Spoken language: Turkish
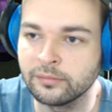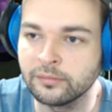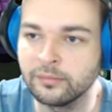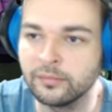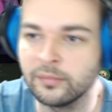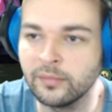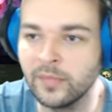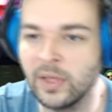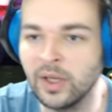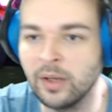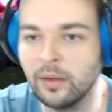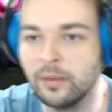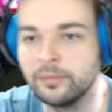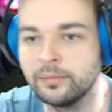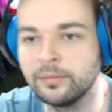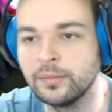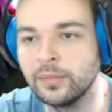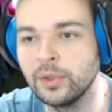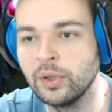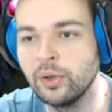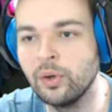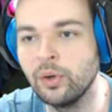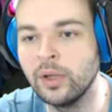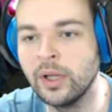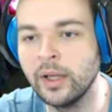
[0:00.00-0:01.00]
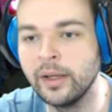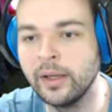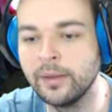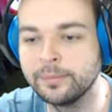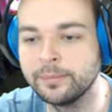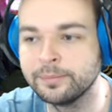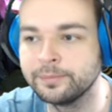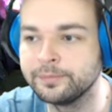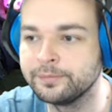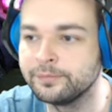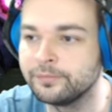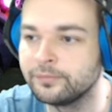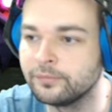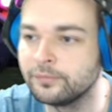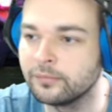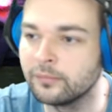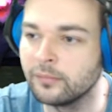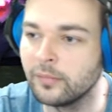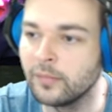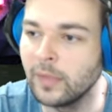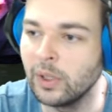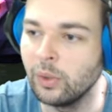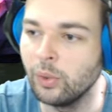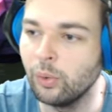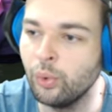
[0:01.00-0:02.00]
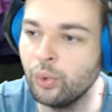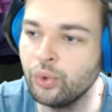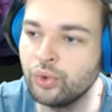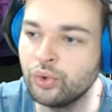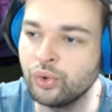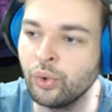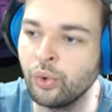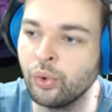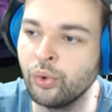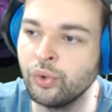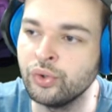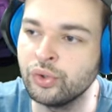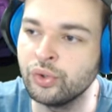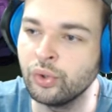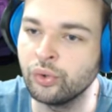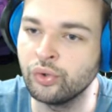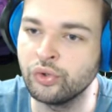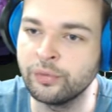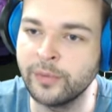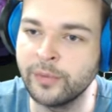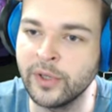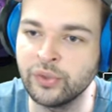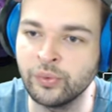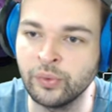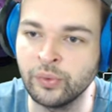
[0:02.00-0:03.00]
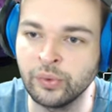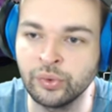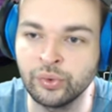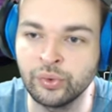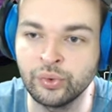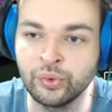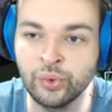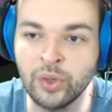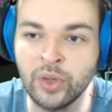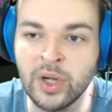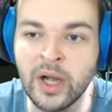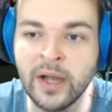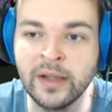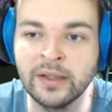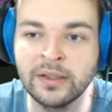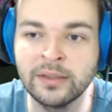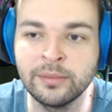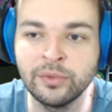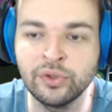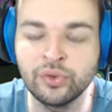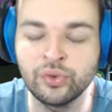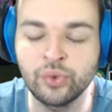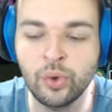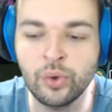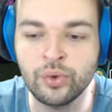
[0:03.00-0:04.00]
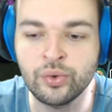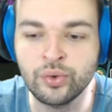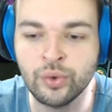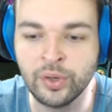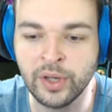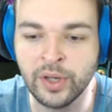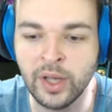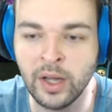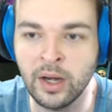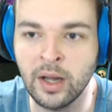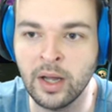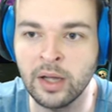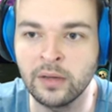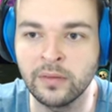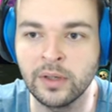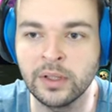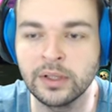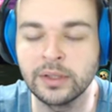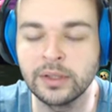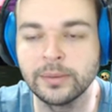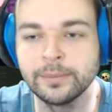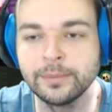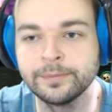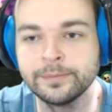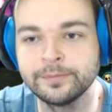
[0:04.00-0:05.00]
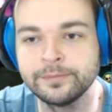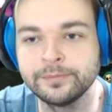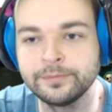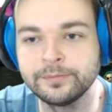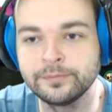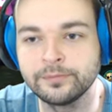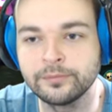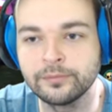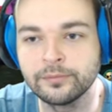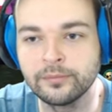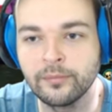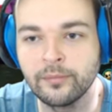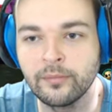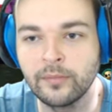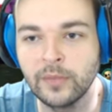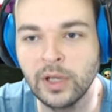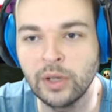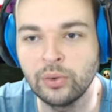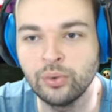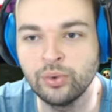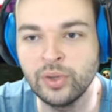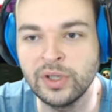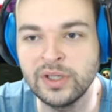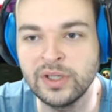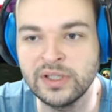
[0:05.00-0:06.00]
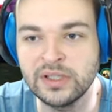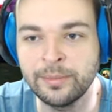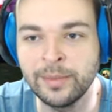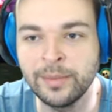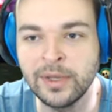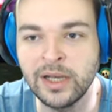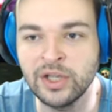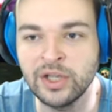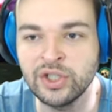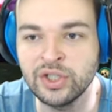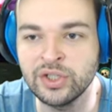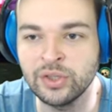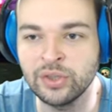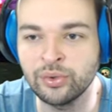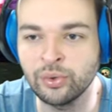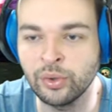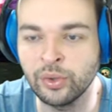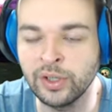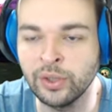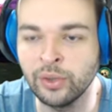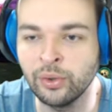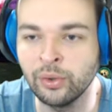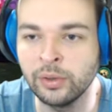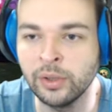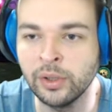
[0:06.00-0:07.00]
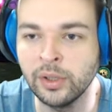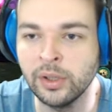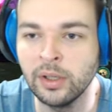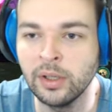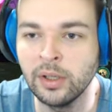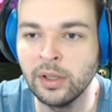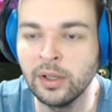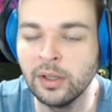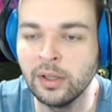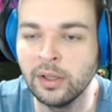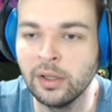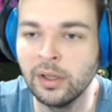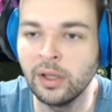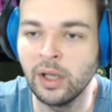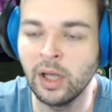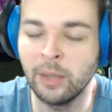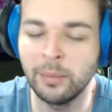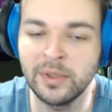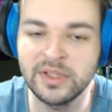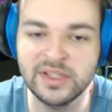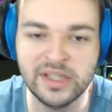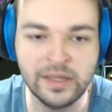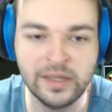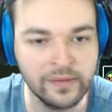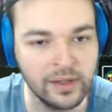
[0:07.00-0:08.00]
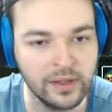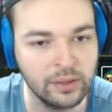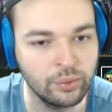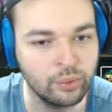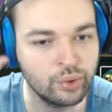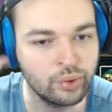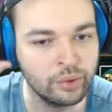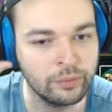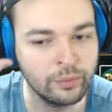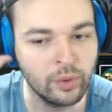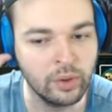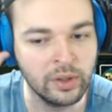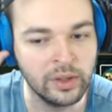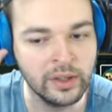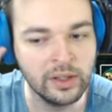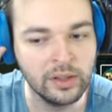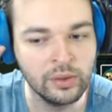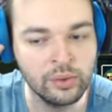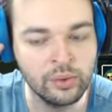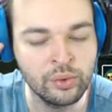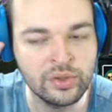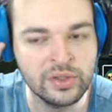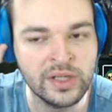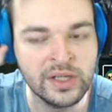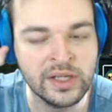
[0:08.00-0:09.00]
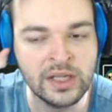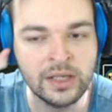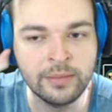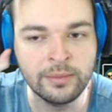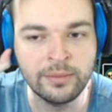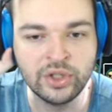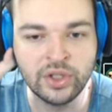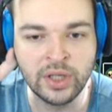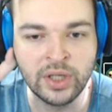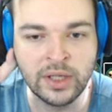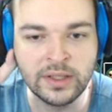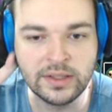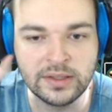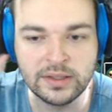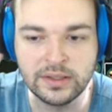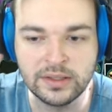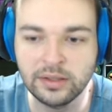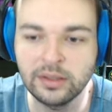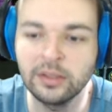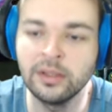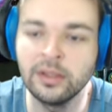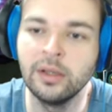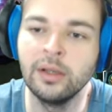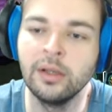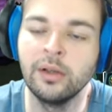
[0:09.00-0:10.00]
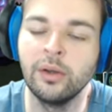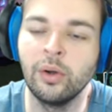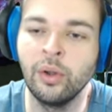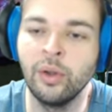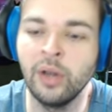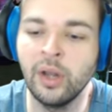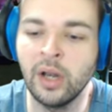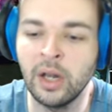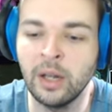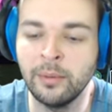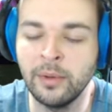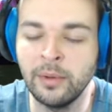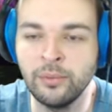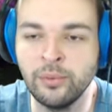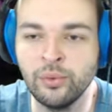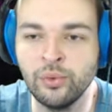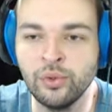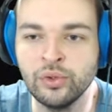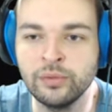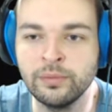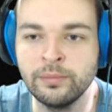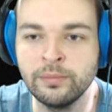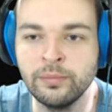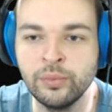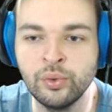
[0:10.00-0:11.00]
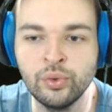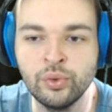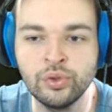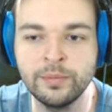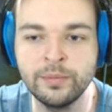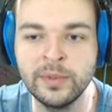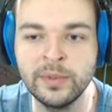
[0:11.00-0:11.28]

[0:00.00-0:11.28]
Tamam kolay. 3935 vurdu. Şu item'ın çok çok yararı var. Şu ikisi birleşince çok iyi oluyor. Ama seviye düşürme olayı %20 şans. Ona rağmen 100, 100 bin